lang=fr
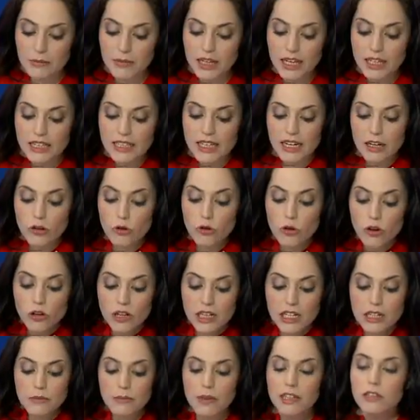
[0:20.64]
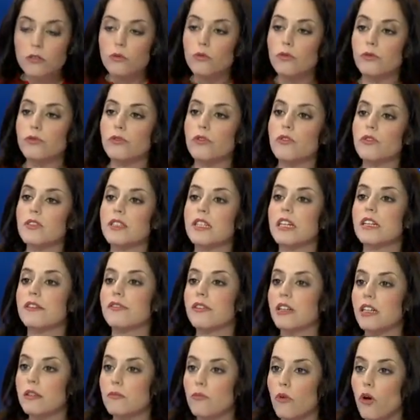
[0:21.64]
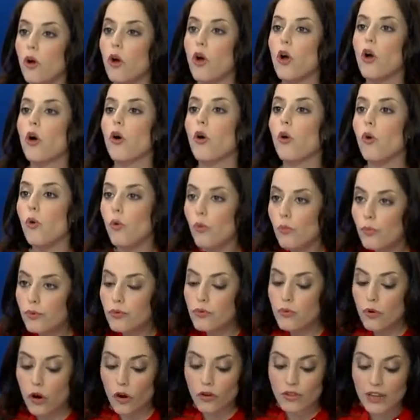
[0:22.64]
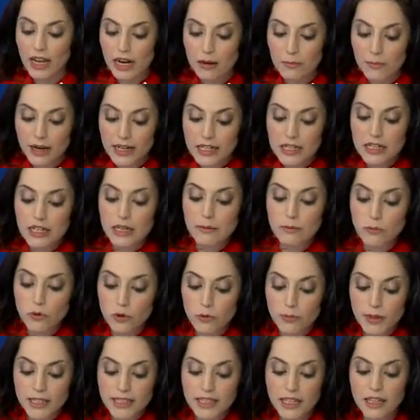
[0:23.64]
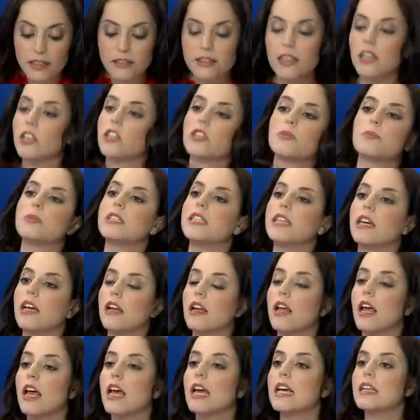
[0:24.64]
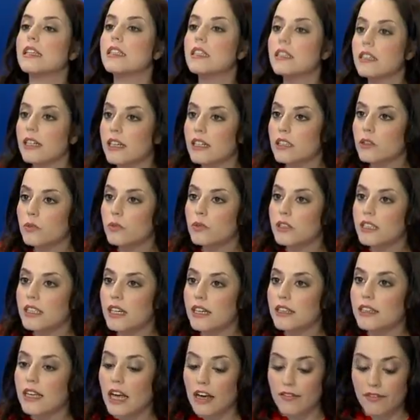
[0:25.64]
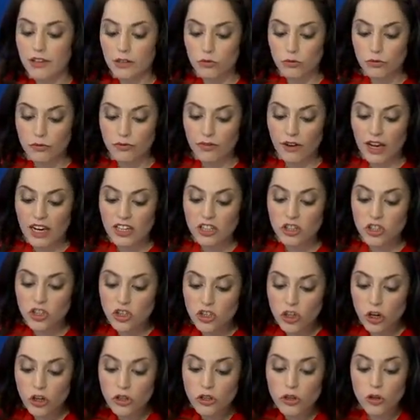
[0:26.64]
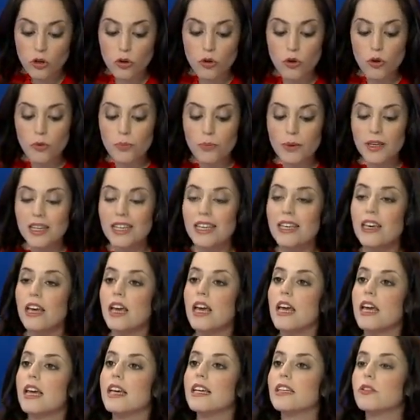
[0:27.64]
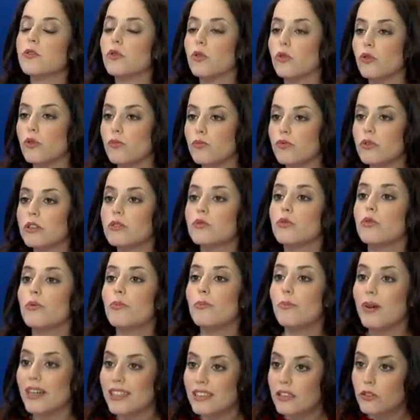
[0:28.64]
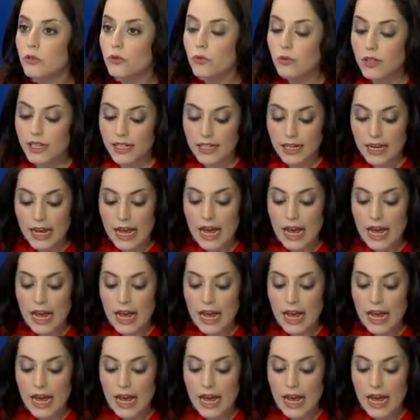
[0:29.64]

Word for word: Merkel. Le climat de confiance est vraiment rompu en Allemagne. L'hebdomadaire Der Spiegel titre ce week-end avec une phrase choc. Le pays est sur le point de basculer